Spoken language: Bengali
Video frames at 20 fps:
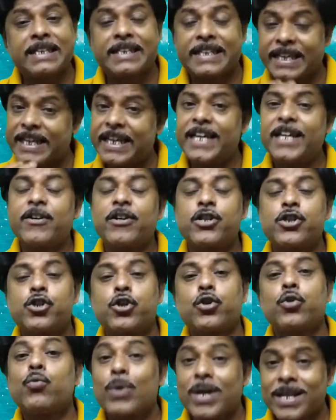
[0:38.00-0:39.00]
টেনে নেওয়ার
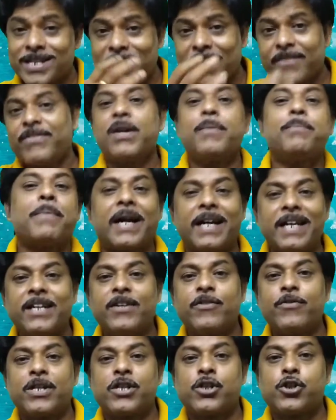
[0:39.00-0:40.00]
জন্য ওয়াচ টাইমটা বাড়িয়ে
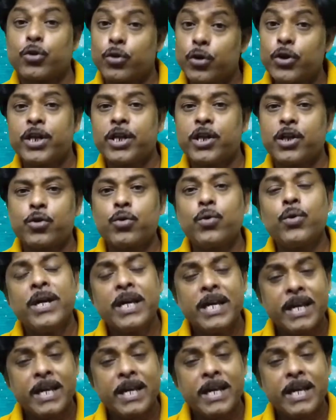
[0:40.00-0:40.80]
নেওয়ার জন্যই কিন্তু